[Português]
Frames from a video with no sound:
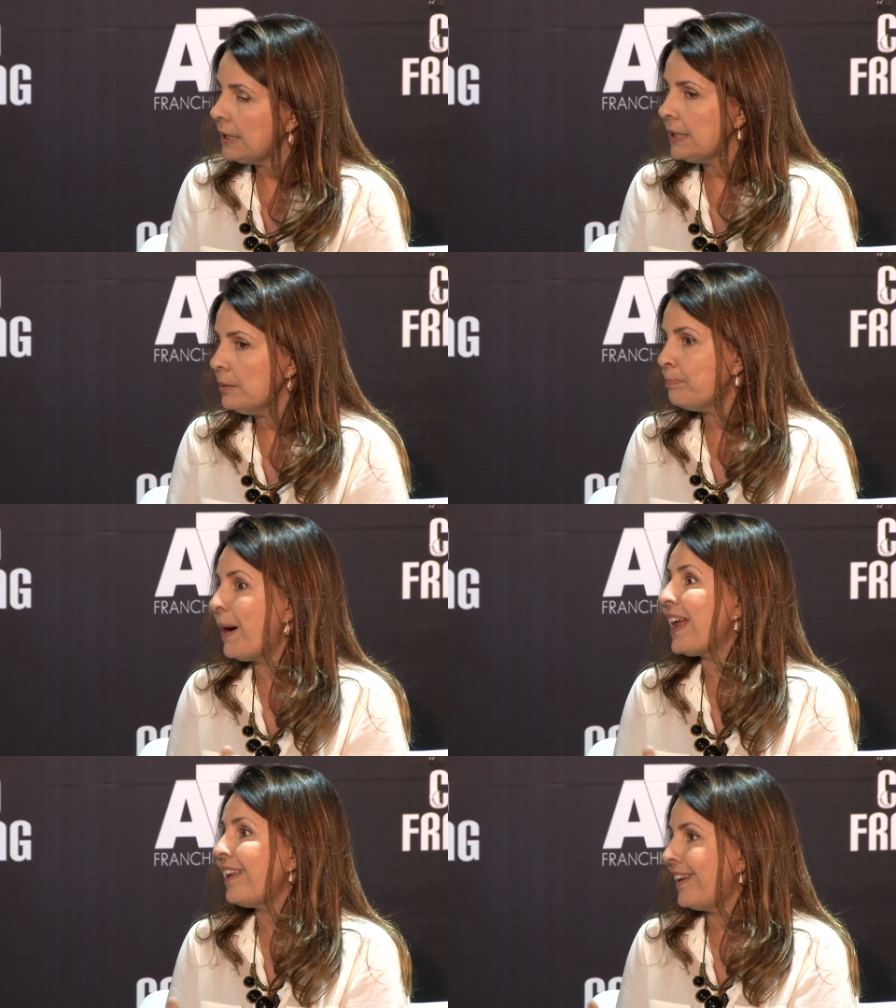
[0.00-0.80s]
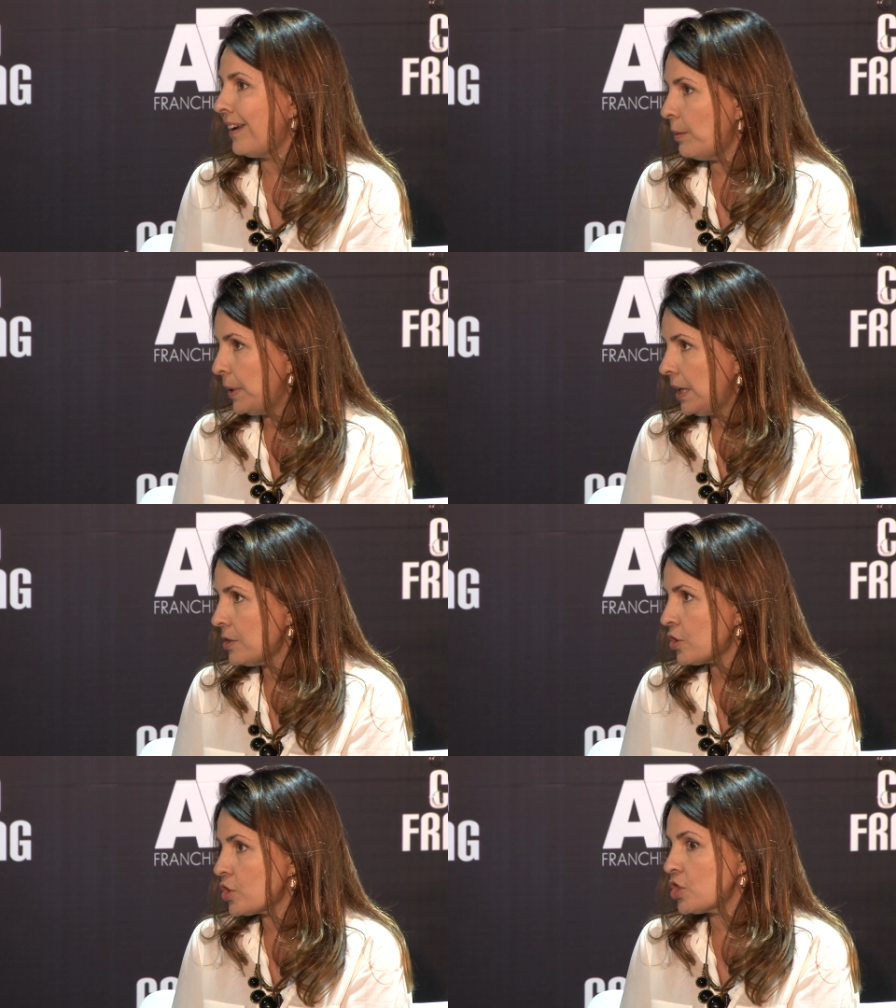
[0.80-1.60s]
E,
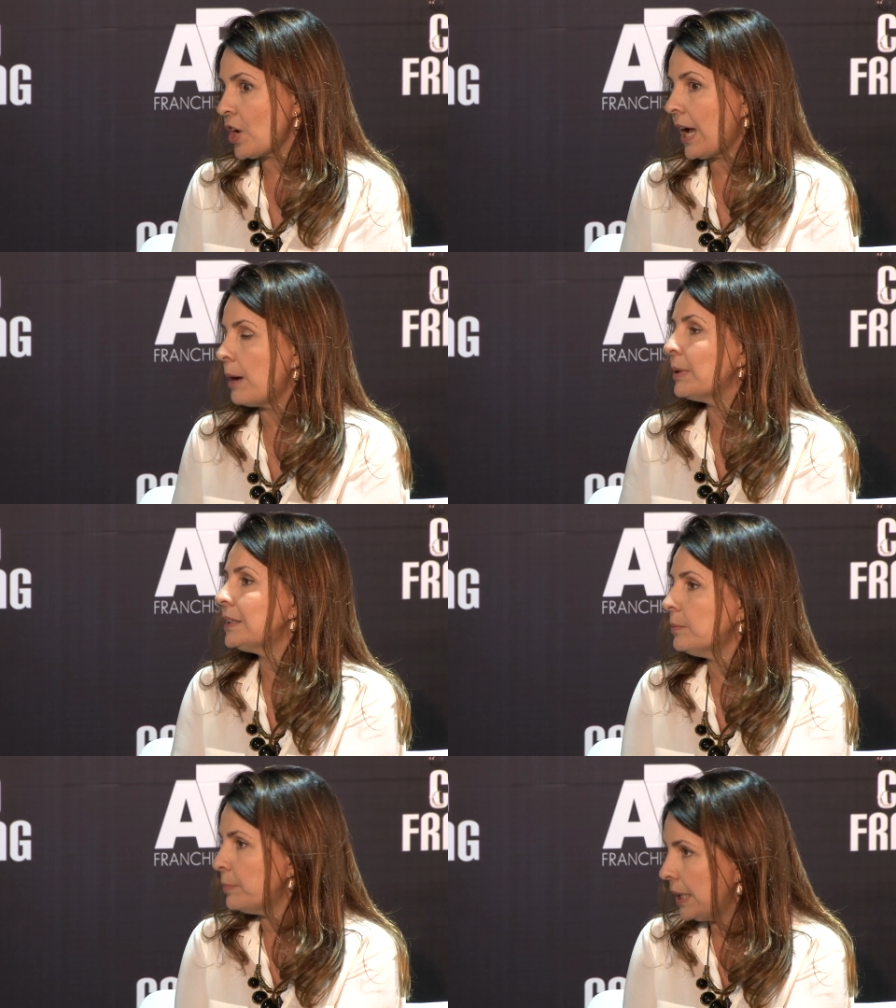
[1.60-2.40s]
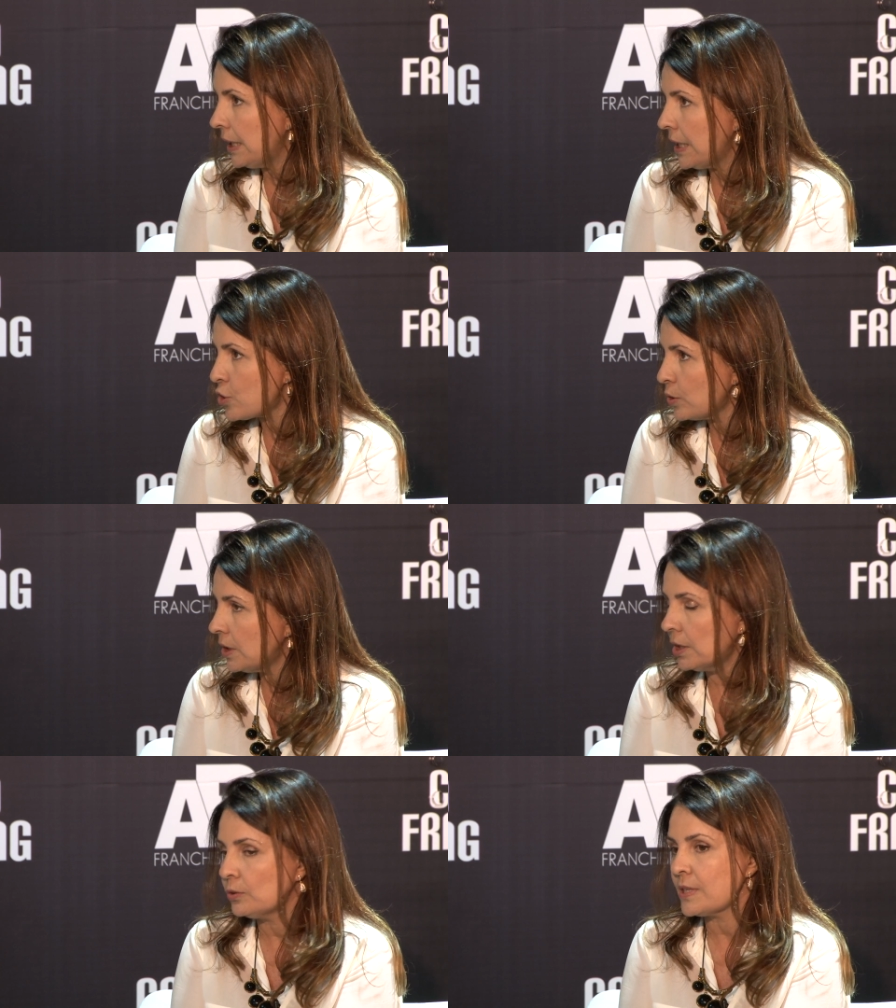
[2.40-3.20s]
paralelamente, a gente acaba também
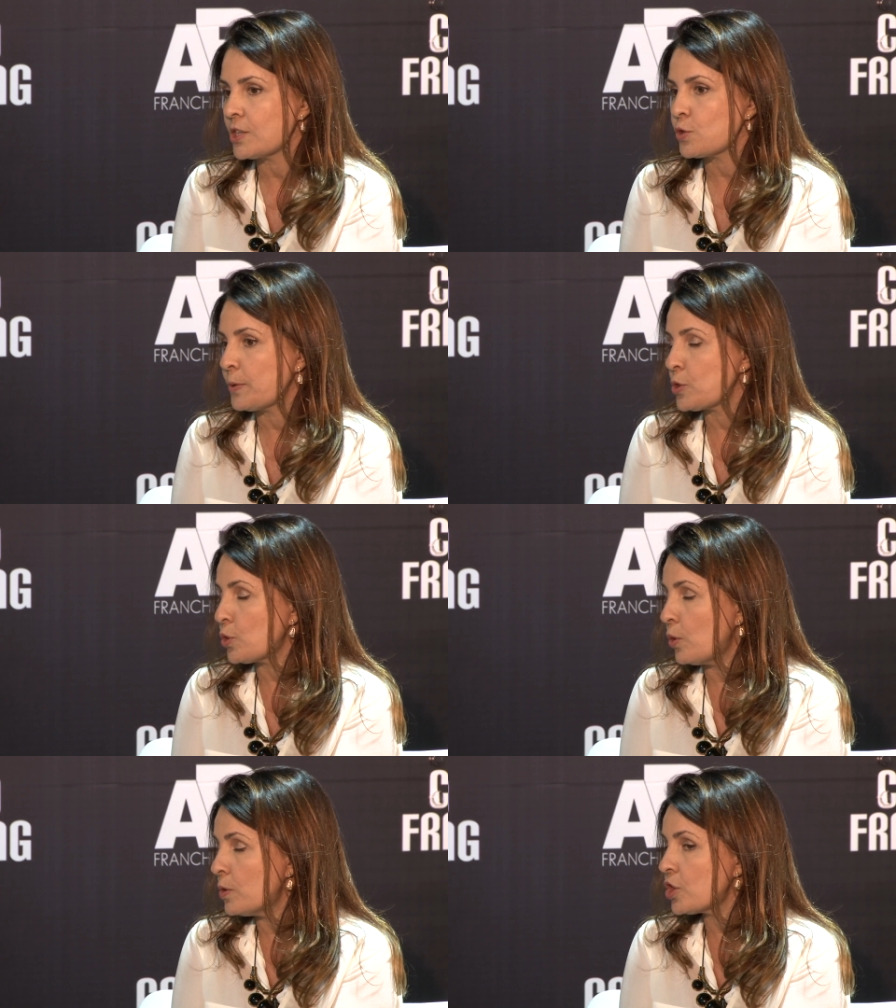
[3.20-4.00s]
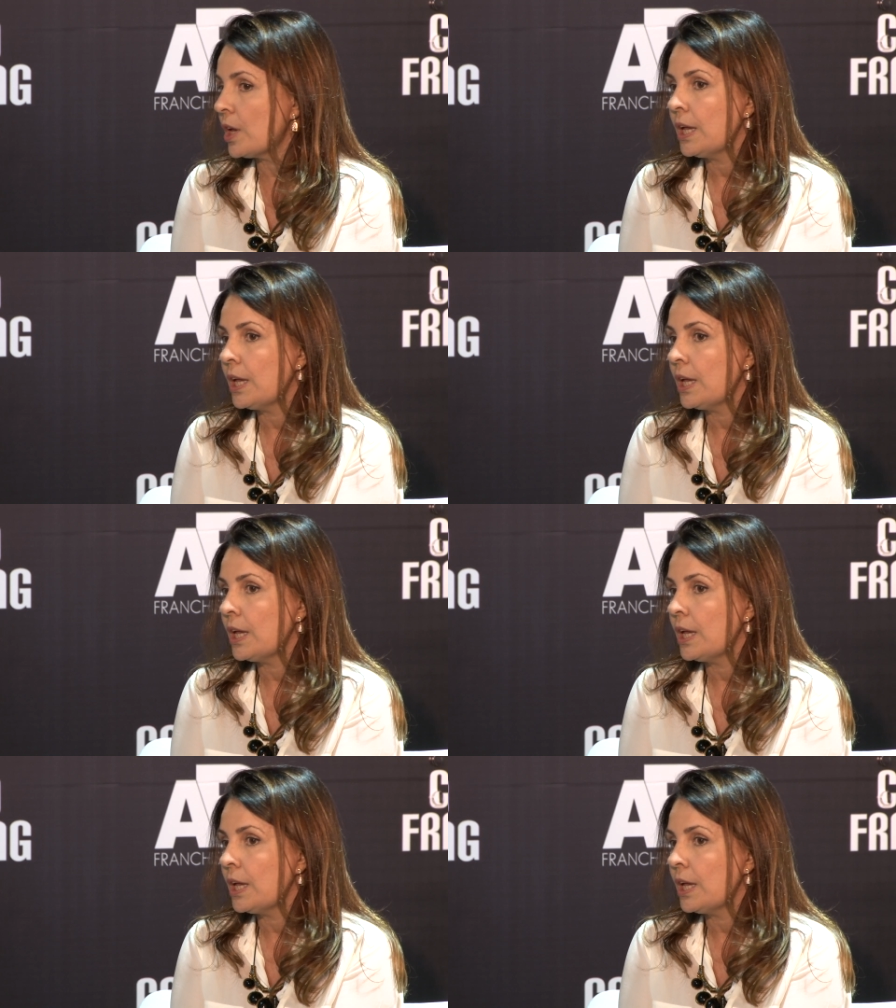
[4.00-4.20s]
ajudando essas pessoas